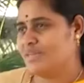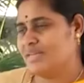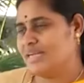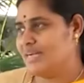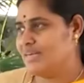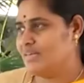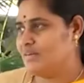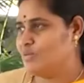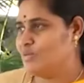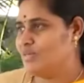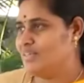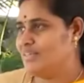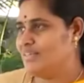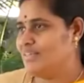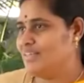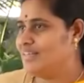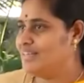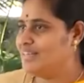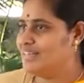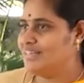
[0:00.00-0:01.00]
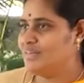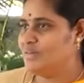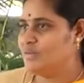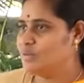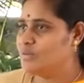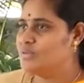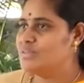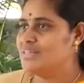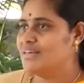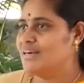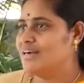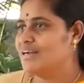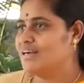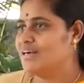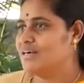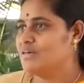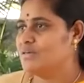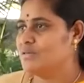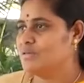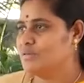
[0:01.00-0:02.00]
நாங்கள் ஒன்று இல்லை இன்னும் கொஞ்சம் நாள்
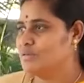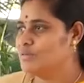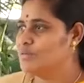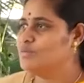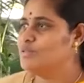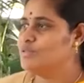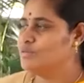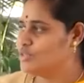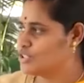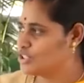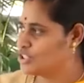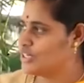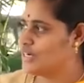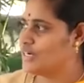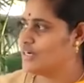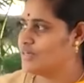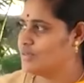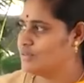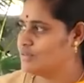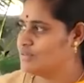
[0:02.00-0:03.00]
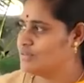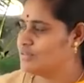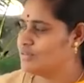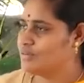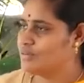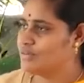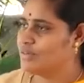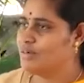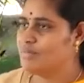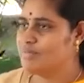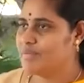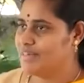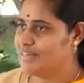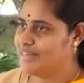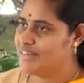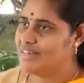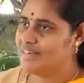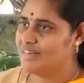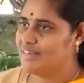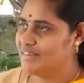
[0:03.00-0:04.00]
ஆகட்டும் இன்னொரு மூணு வருஷம் ஆகட்டும்னு சொல்கிறோம் அப்போ
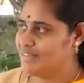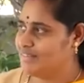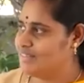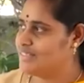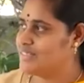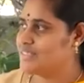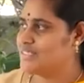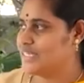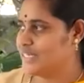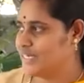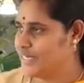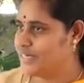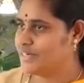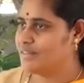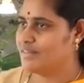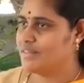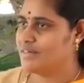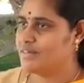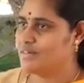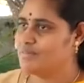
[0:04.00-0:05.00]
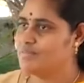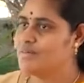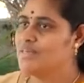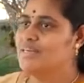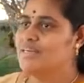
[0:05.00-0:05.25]
இல்லை இல்லை இதுதான் சரியான தருணம்